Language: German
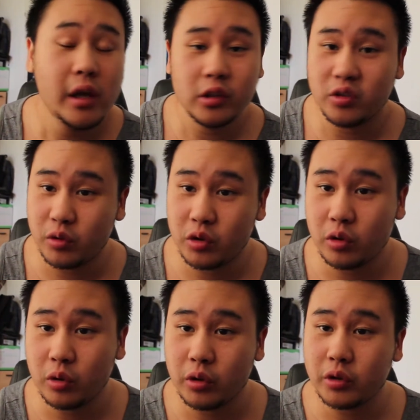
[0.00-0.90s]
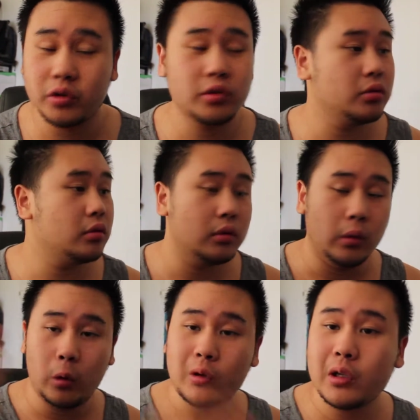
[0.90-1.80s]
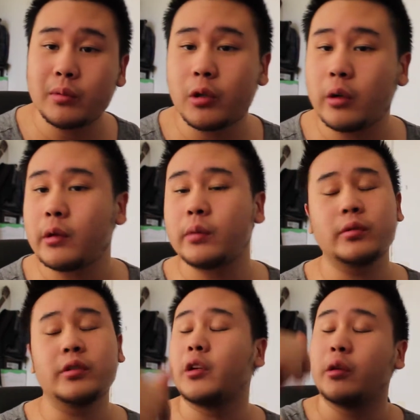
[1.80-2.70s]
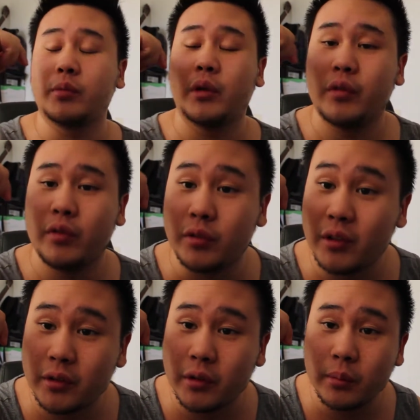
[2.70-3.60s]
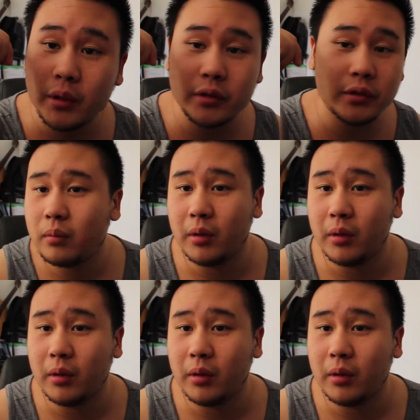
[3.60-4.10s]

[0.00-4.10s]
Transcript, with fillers: zwischendurch Hunger bekommen habe und dann habe ich mir einfach was zu essen gemacht.